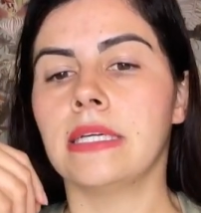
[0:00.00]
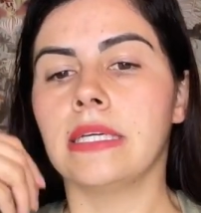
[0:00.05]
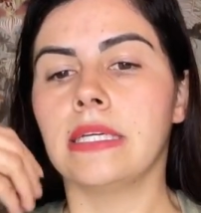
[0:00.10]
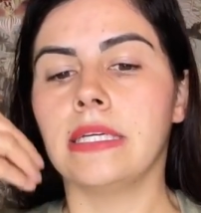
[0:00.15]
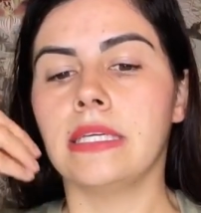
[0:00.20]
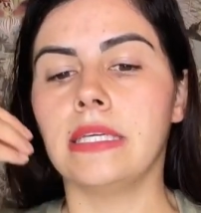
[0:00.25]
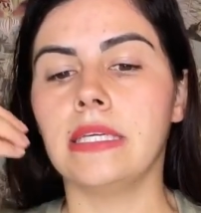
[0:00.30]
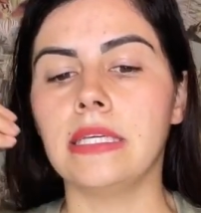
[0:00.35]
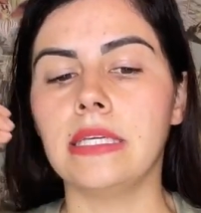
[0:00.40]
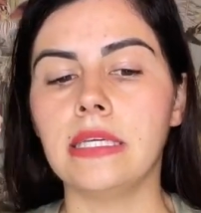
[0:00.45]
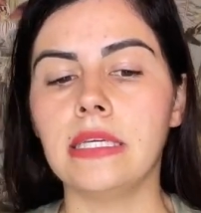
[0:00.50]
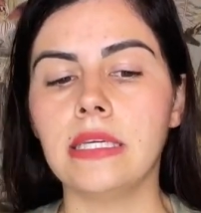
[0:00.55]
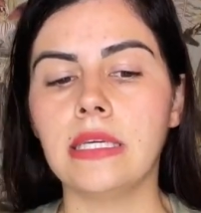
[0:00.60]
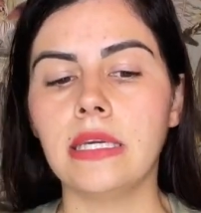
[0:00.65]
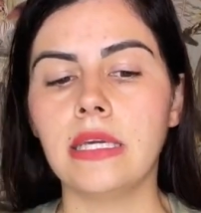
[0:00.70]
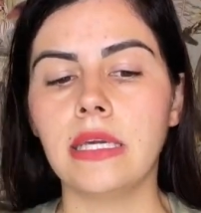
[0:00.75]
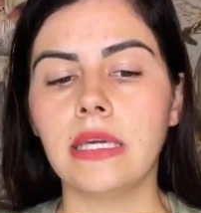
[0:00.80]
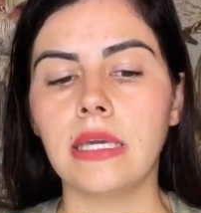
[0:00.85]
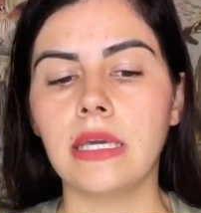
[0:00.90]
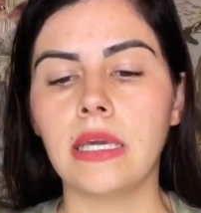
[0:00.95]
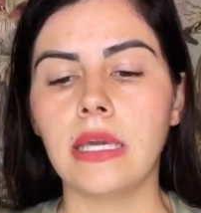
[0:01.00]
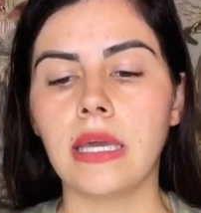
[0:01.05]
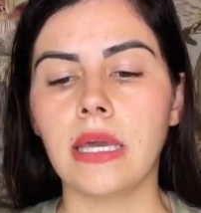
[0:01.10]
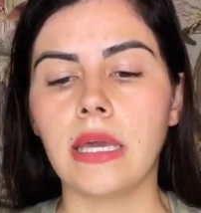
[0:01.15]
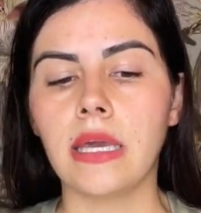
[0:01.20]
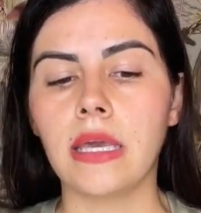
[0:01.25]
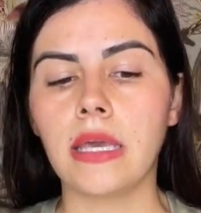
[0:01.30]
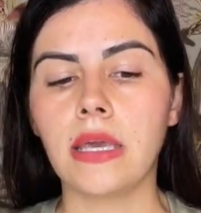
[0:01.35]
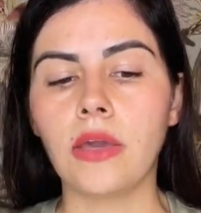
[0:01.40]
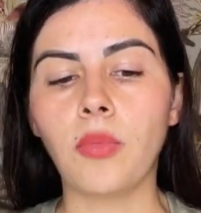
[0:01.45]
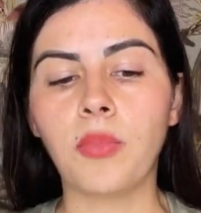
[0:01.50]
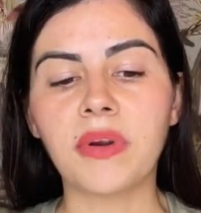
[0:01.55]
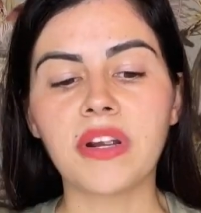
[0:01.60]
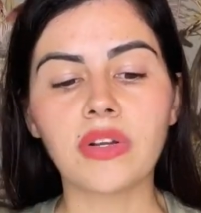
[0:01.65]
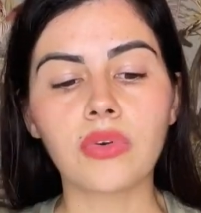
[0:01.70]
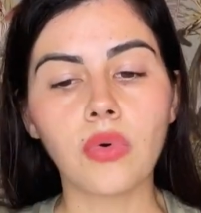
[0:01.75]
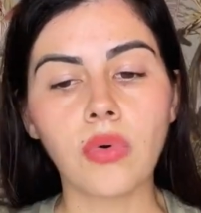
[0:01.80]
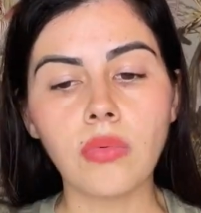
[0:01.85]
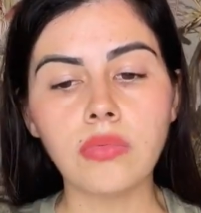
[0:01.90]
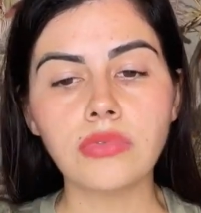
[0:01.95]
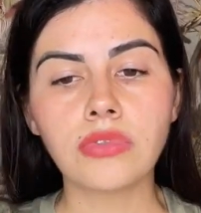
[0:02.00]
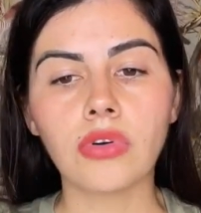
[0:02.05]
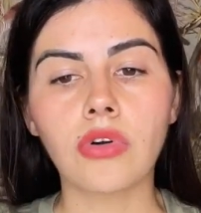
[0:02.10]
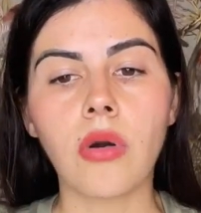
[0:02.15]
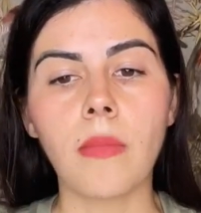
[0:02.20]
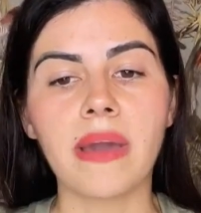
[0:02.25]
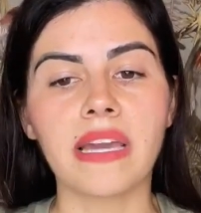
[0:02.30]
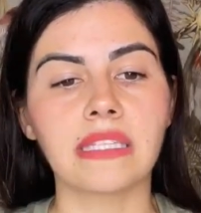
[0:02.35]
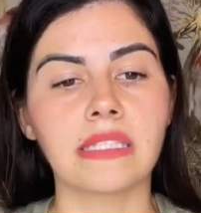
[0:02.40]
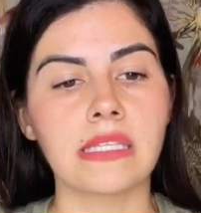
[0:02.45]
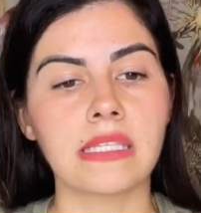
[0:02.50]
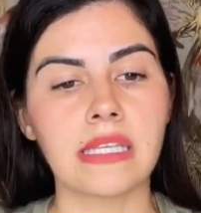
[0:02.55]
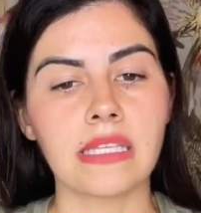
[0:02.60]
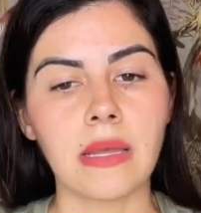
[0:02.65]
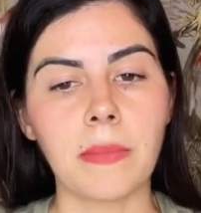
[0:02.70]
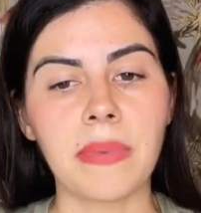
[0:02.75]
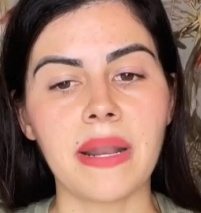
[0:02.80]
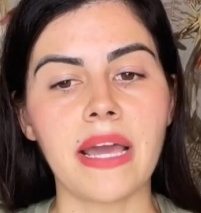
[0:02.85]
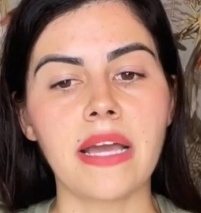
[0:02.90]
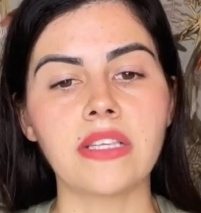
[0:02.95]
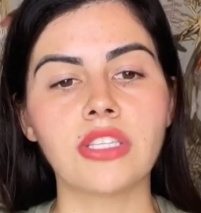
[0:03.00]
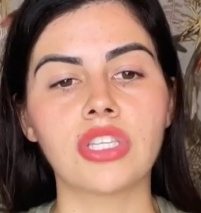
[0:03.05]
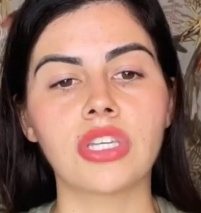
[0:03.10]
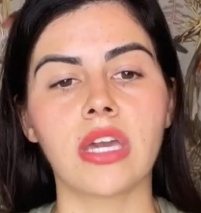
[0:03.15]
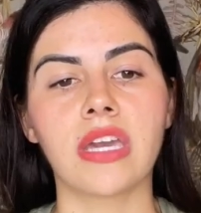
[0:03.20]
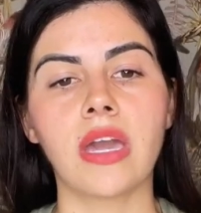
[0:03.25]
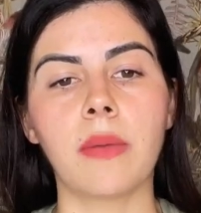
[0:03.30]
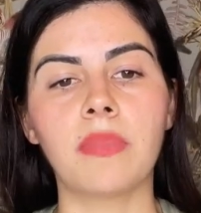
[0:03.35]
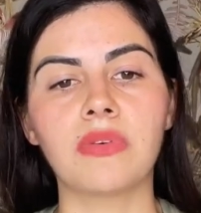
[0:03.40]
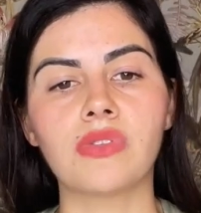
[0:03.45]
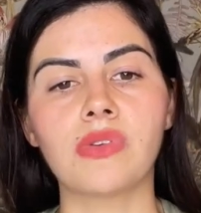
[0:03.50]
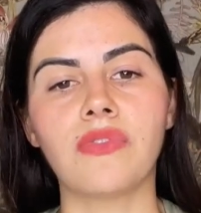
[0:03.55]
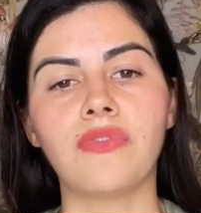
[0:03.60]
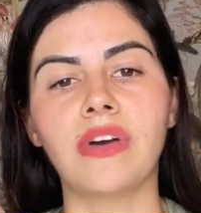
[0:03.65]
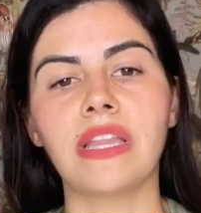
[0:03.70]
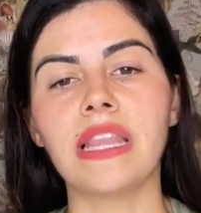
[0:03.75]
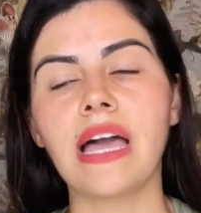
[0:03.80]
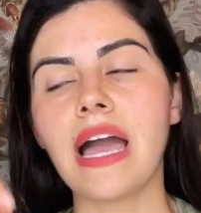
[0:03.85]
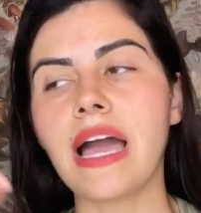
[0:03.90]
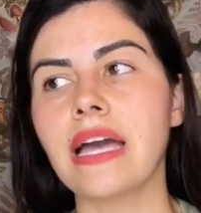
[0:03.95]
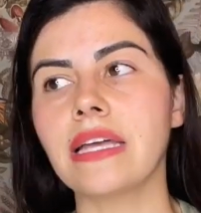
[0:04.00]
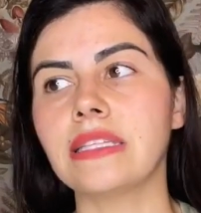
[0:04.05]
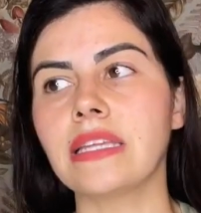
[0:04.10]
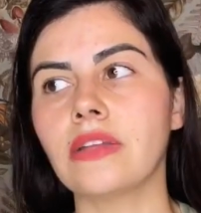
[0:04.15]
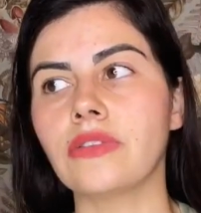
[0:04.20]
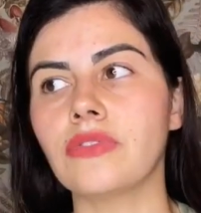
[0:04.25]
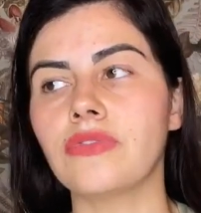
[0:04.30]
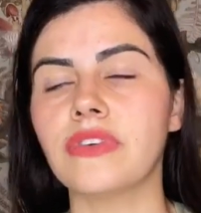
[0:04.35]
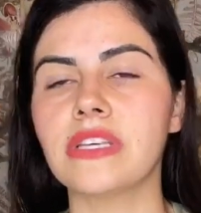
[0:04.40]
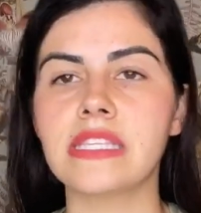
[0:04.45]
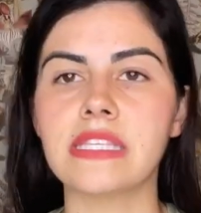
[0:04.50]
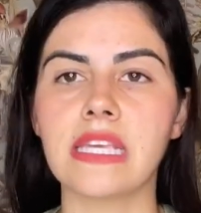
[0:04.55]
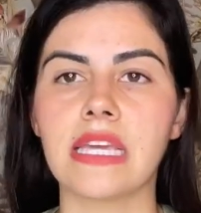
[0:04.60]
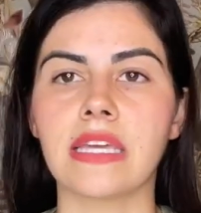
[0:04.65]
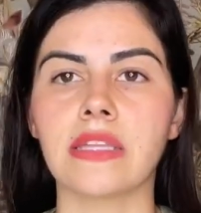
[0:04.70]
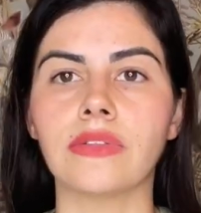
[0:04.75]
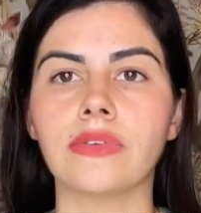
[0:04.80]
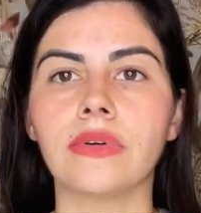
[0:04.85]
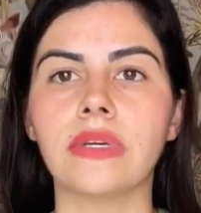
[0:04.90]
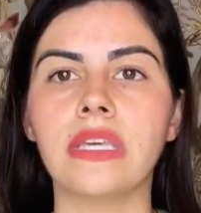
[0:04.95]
E eu pergunto como é que tá sendo a prática e a pessoa fala, ah, tá, tô fazendo.